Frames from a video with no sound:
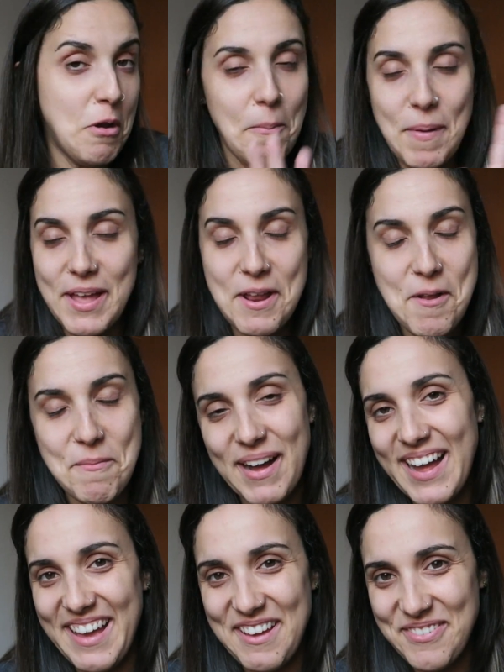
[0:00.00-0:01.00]
Eu não peguei
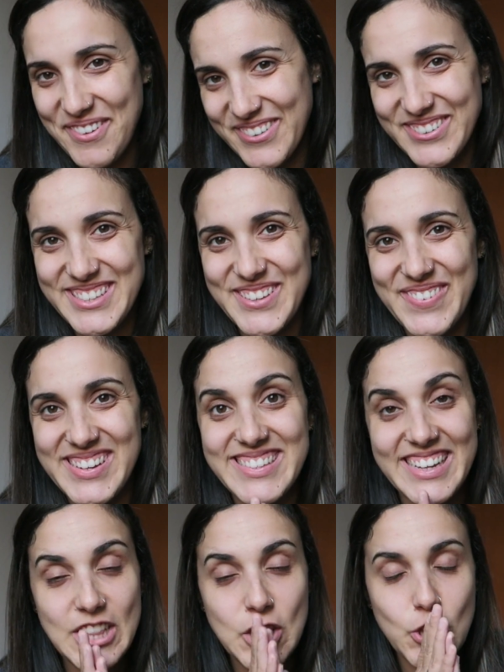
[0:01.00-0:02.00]
nenhuma F, eu consegui
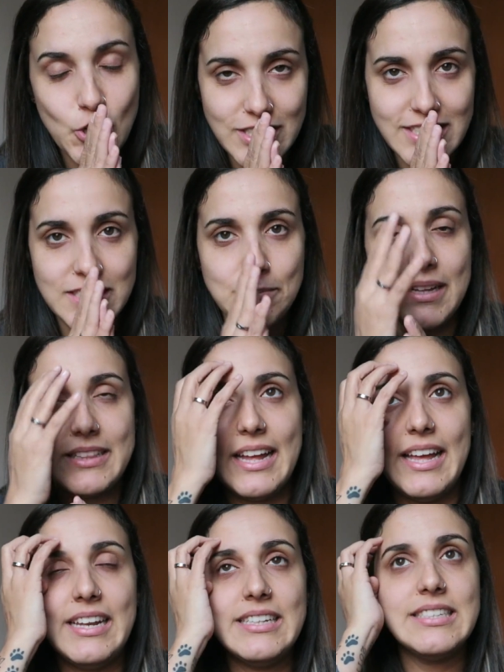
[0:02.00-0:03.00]
passar em todas as
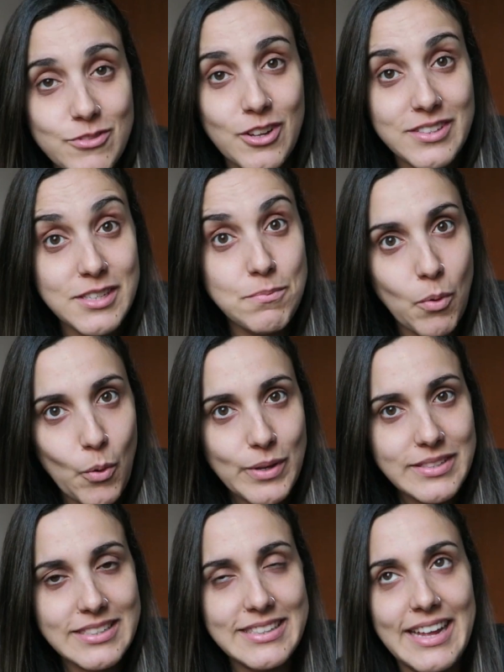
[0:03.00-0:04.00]
matérias, com notas
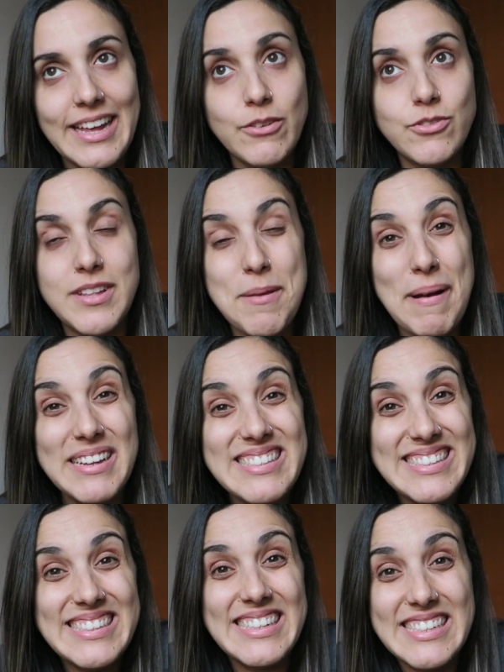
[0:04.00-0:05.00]
boas até, eu estudei
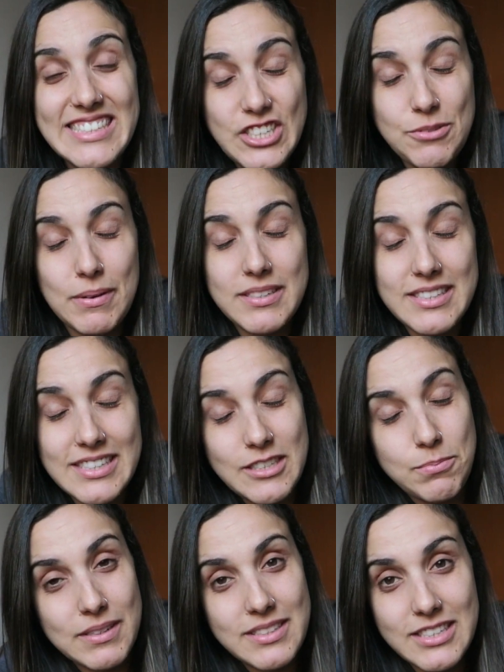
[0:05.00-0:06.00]
bastante,
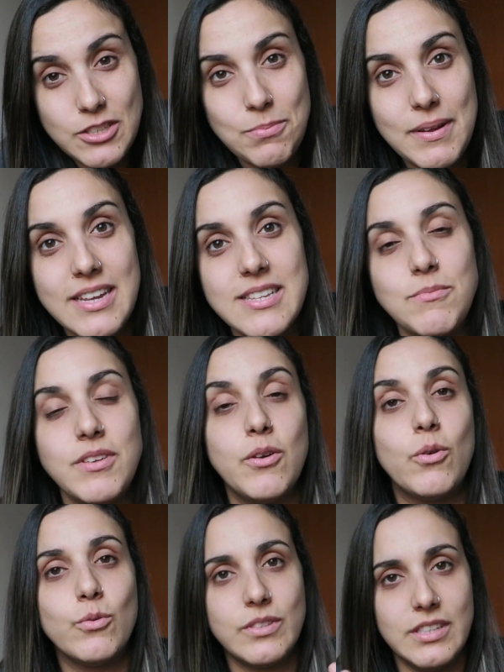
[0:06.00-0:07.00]
bastante, bastante mesmo e
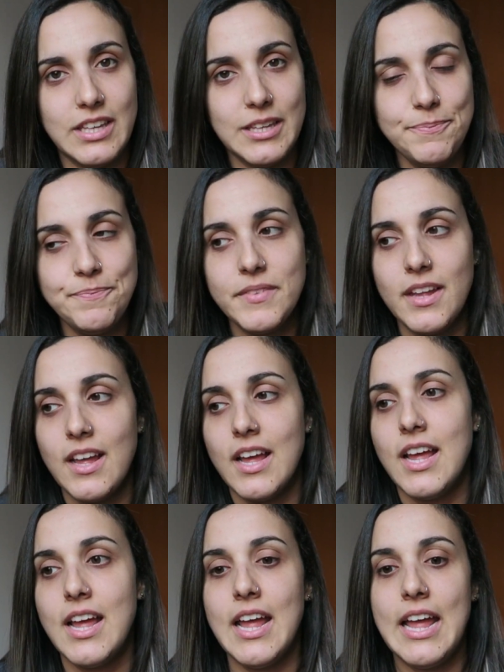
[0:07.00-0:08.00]
consegui.
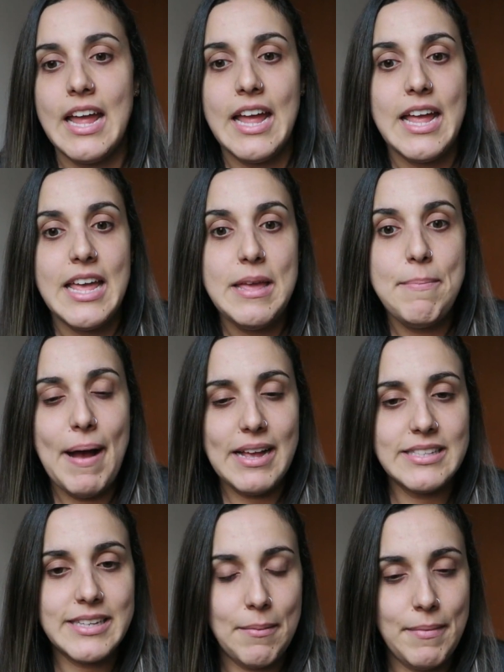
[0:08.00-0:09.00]
E
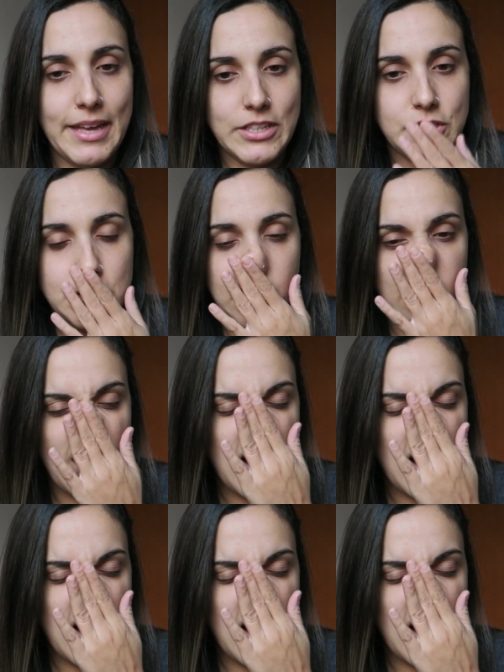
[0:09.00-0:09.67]
basicamente,